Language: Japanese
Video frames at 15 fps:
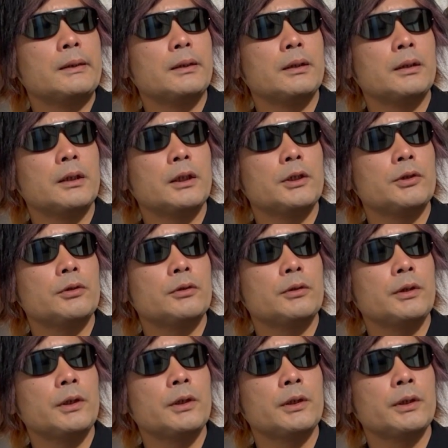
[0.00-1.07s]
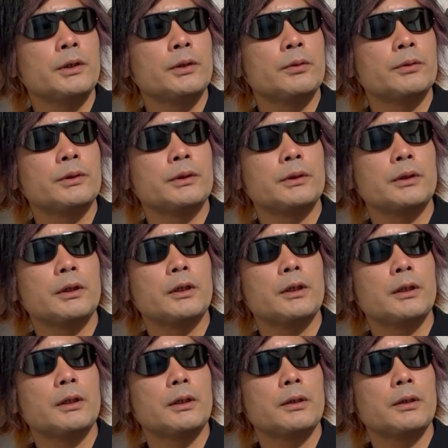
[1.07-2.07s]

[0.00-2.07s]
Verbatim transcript: 70年代に起きた、